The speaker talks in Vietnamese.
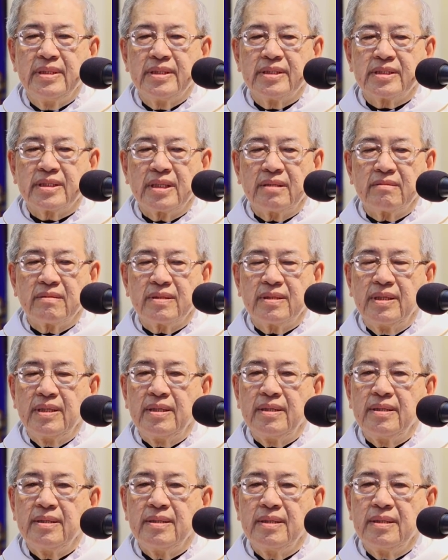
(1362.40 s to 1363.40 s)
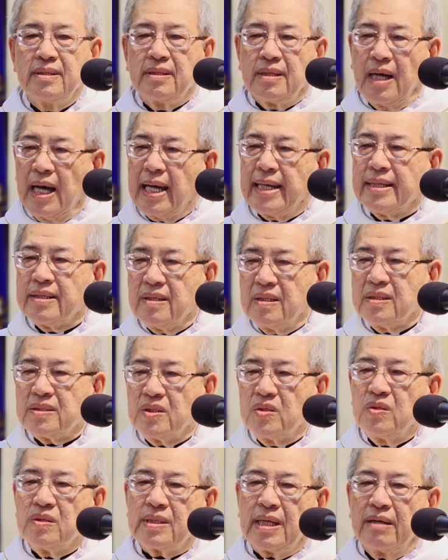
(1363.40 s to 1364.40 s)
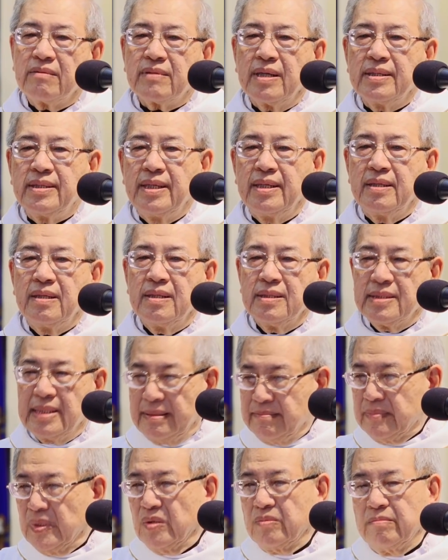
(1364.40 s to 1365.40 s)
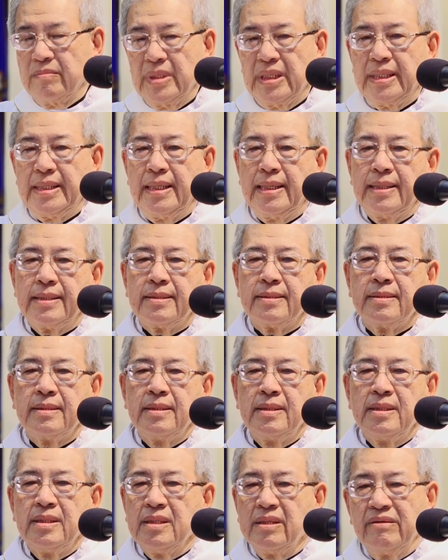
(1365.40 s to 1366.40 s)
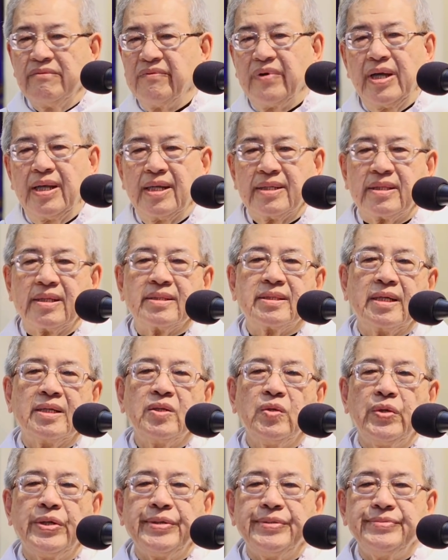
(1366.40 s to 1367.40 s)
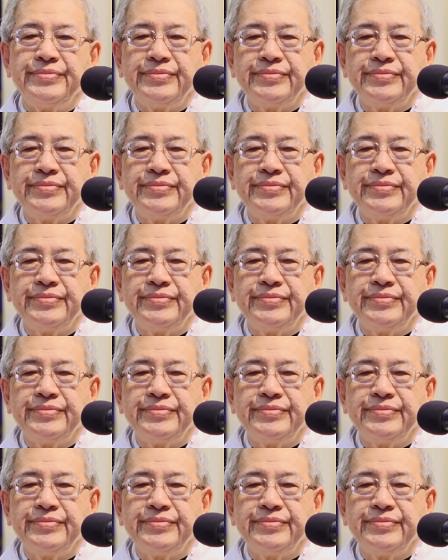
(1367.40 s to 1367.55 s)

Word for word: sau khi ai đó tố cáo cái gì đó giám mục mời lên về là tự tử luôn